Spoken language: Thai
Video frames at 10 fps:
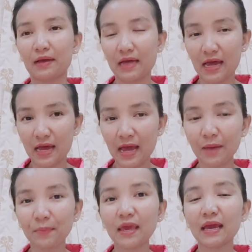อ่าฮัก
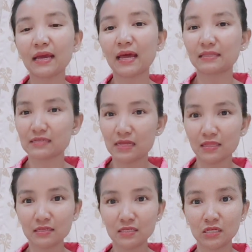แพงกันจังสัน
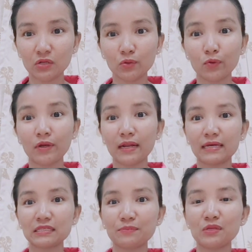จังสีเนาะทุกคนแล้ว
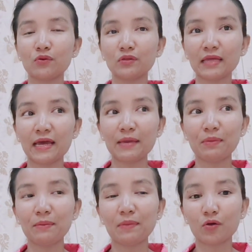ก็จะมีคนไทยเป็
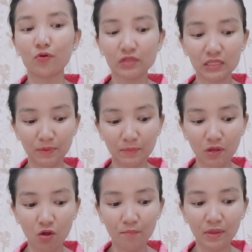นบางคนที่เพิ่นมา
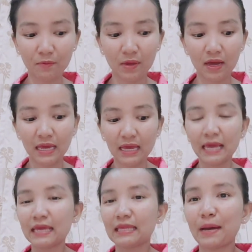คอมเมนต์ว่า
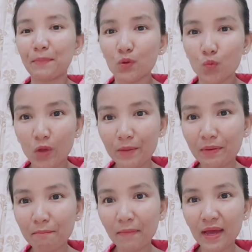อย่าไปอวยมั
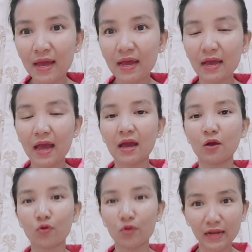นมาก อ่ะ
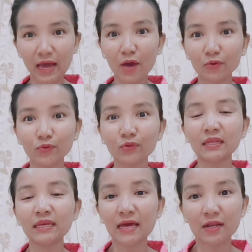คนลาวน่น
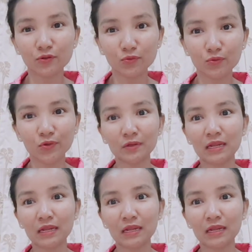นี่นั่นนะทุกคน